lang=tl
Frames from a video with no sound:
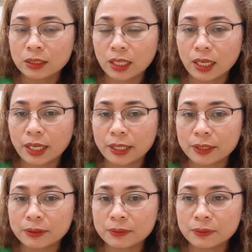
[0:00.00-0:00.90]
na
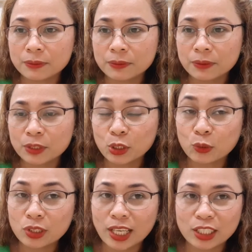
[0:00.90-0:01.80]

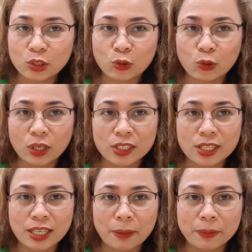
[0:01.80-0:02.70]
sinundan ko kasi
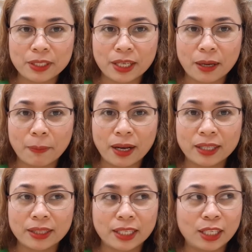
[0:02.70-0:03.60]
sabi niya
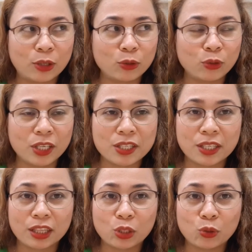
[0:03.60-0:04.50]
maganda daw yung
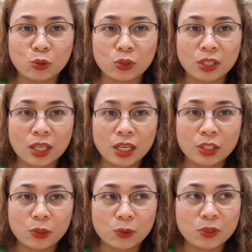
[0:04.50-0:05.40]
iset yung
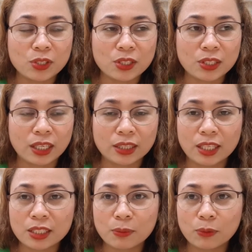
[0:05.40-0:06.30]
yung
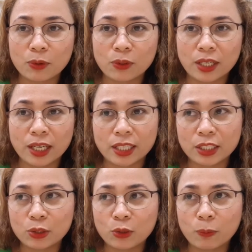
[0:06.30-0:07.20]
settings mo na
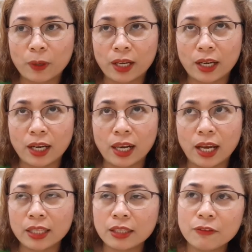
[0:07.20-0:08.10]
ganito para
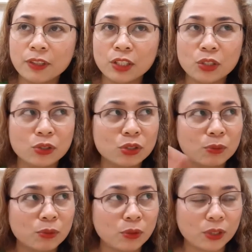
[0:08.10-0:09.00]
lahat ng videos
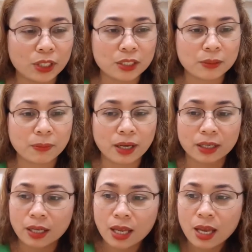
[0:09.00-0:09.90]
mo is
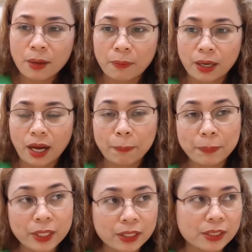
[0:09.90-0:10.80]
mag
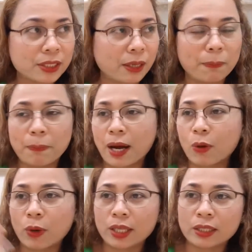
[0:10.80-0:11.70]
mag-appear sa
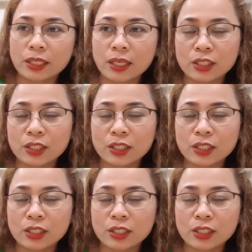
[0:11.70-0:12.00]
bawat